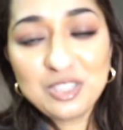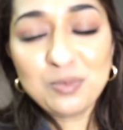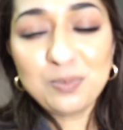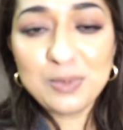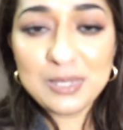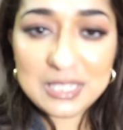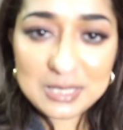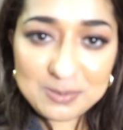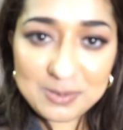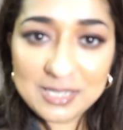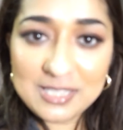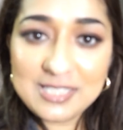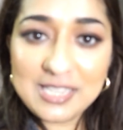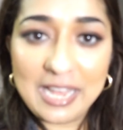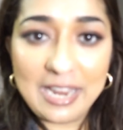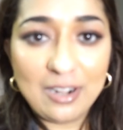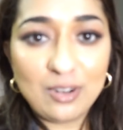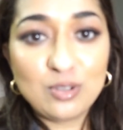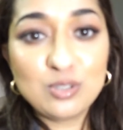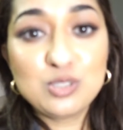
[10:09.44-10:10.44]
तो प्लीज़ मेरे
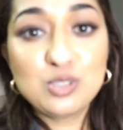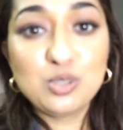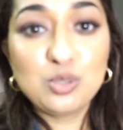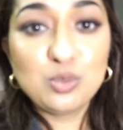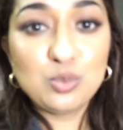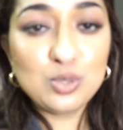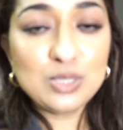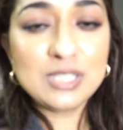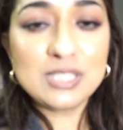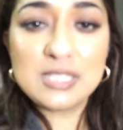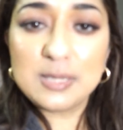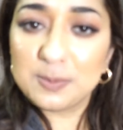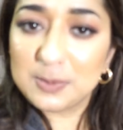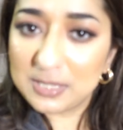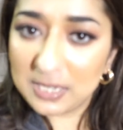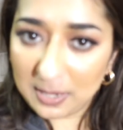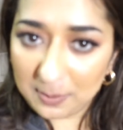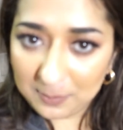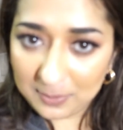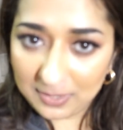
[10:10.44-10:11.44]
चैनल को ज़रूर से
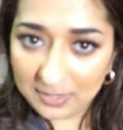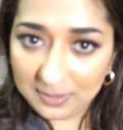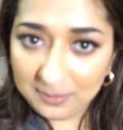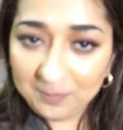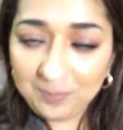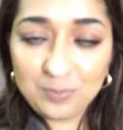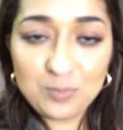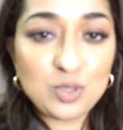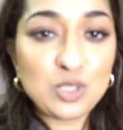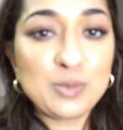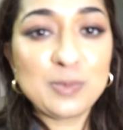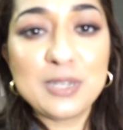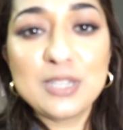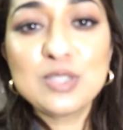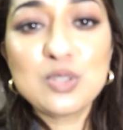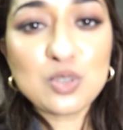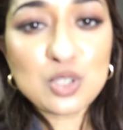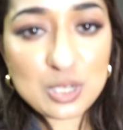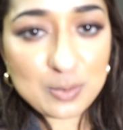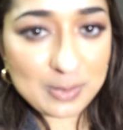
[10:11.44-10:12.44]
सब्सक्राइब करें मुझे मेरे
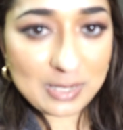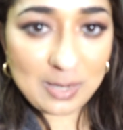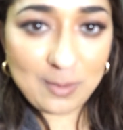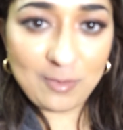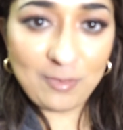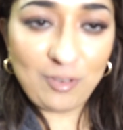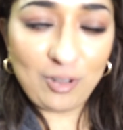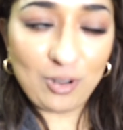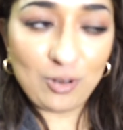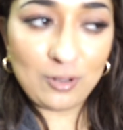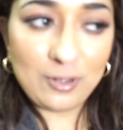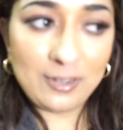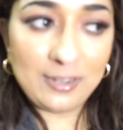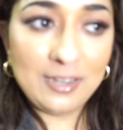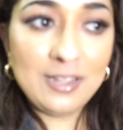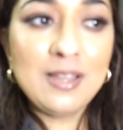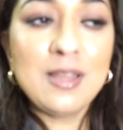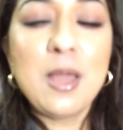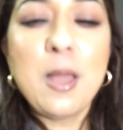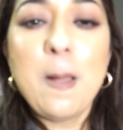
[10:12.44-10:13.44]
सोशल मीडिया में फॉलो
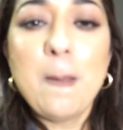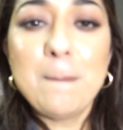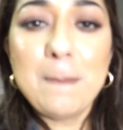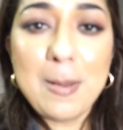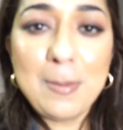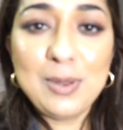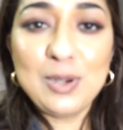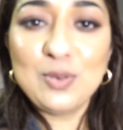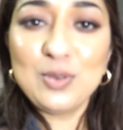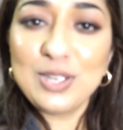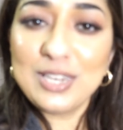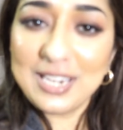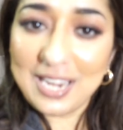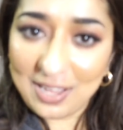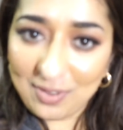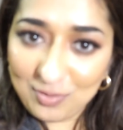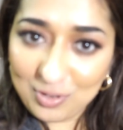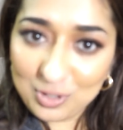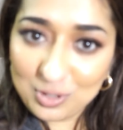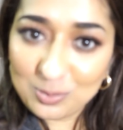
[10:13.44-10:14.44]
करें मैं मिलूँगी
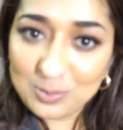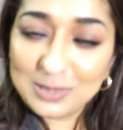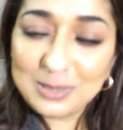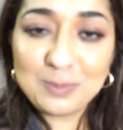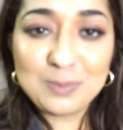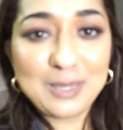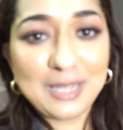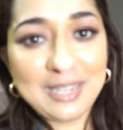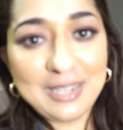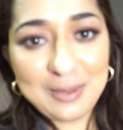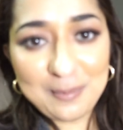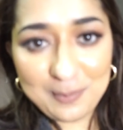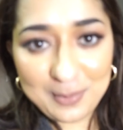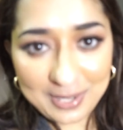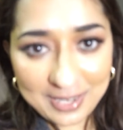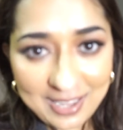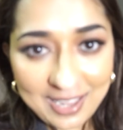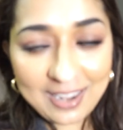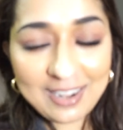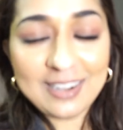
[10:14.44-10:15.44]
नए वीडियो में तब तक के लिए
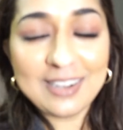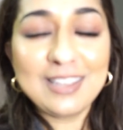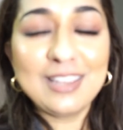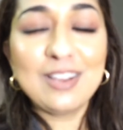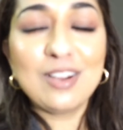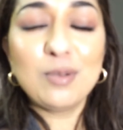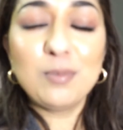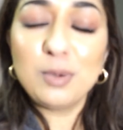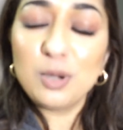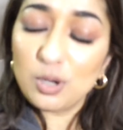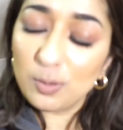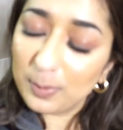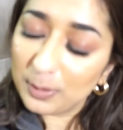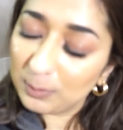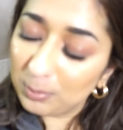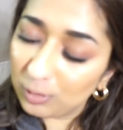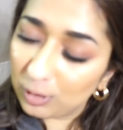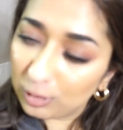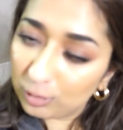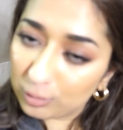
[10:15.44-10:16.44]
अपना ख्याल रखें और बिल्कुल
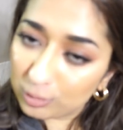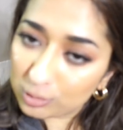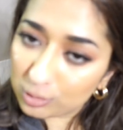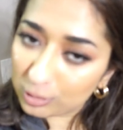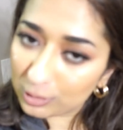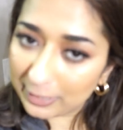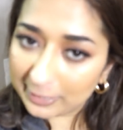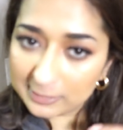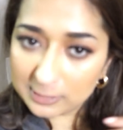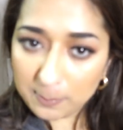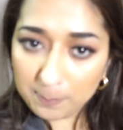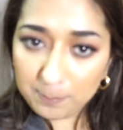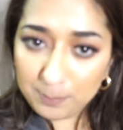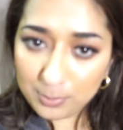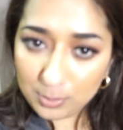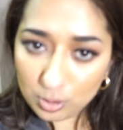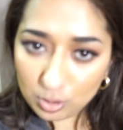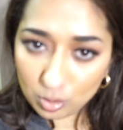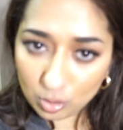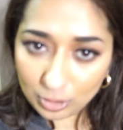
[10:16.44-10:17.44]
मत भूलें दोस्तों यू गाइज अ
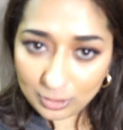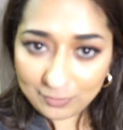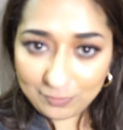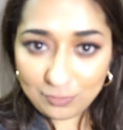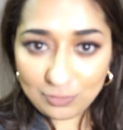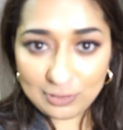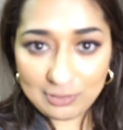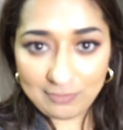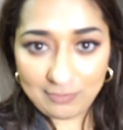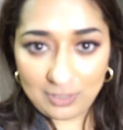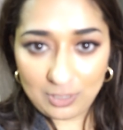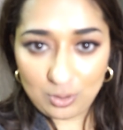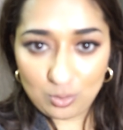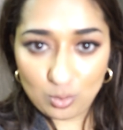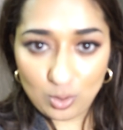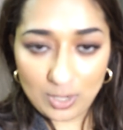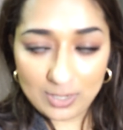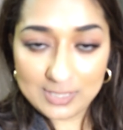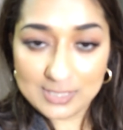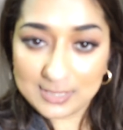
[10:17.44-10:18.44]
ब्यूटिफुल द वे
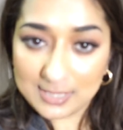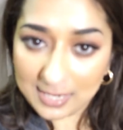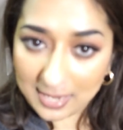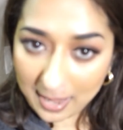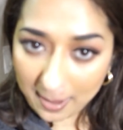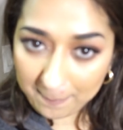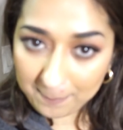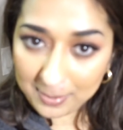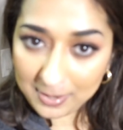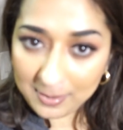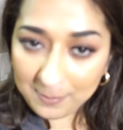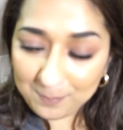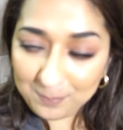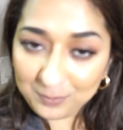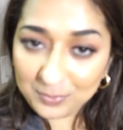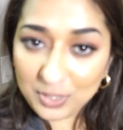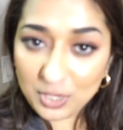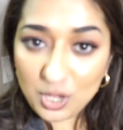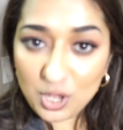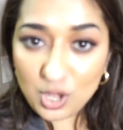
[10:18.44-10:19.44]
यू आर स्टे हैप्पी
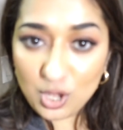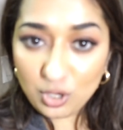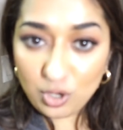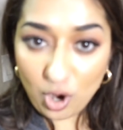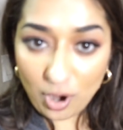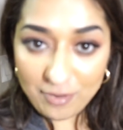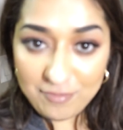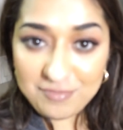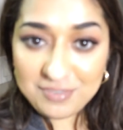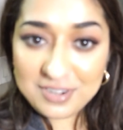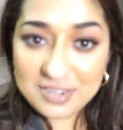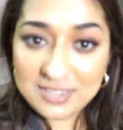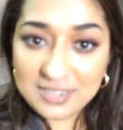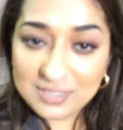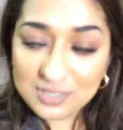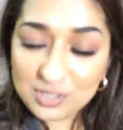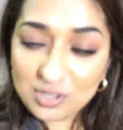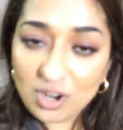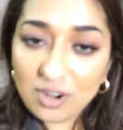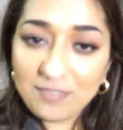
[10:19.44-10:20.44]
कॉन्फिडेंट
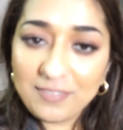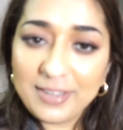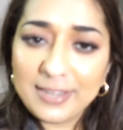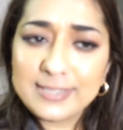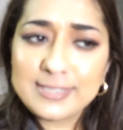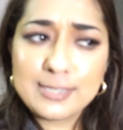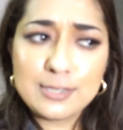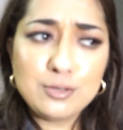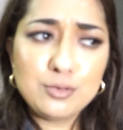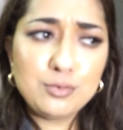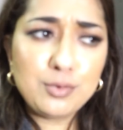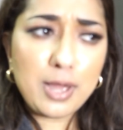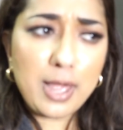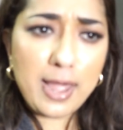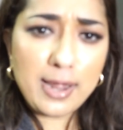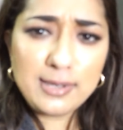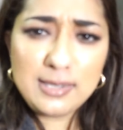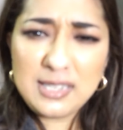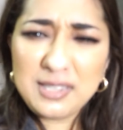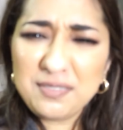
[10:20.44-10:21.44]
एंड स्ट्रॉन्ग you guys can do
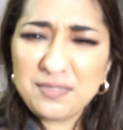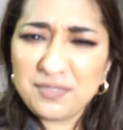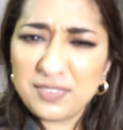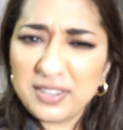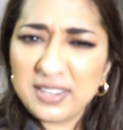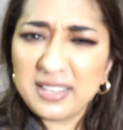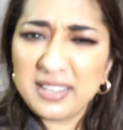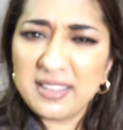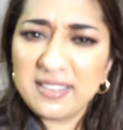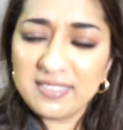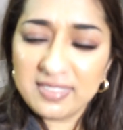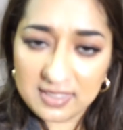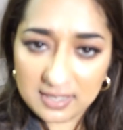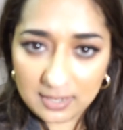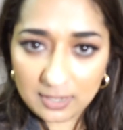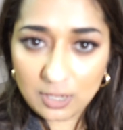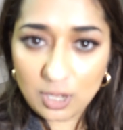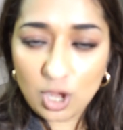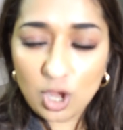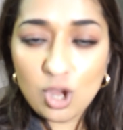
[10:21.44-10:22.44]
any freaking
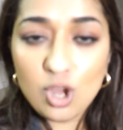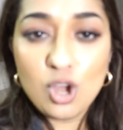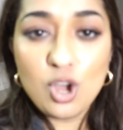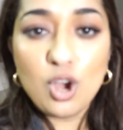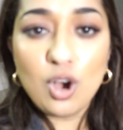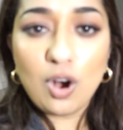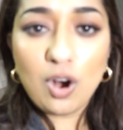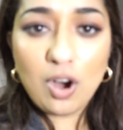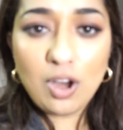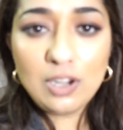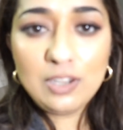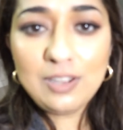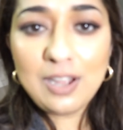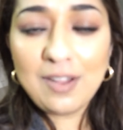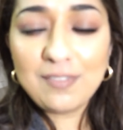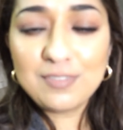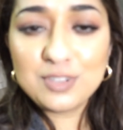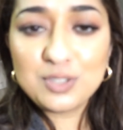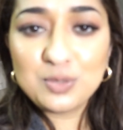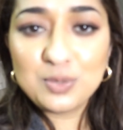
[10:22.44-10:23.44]
thing all you
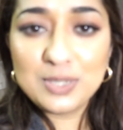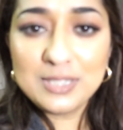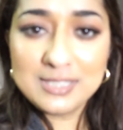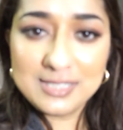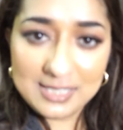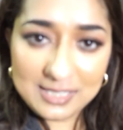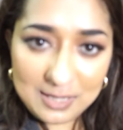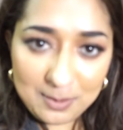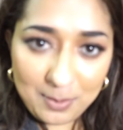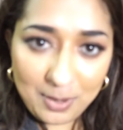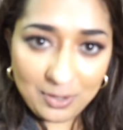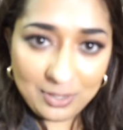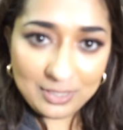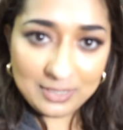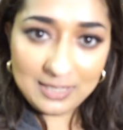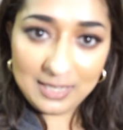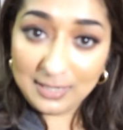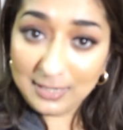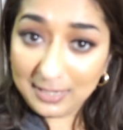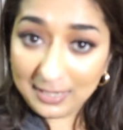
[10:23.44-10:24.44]
have to do is think about
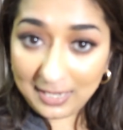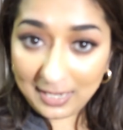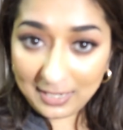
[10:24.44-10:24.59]
it and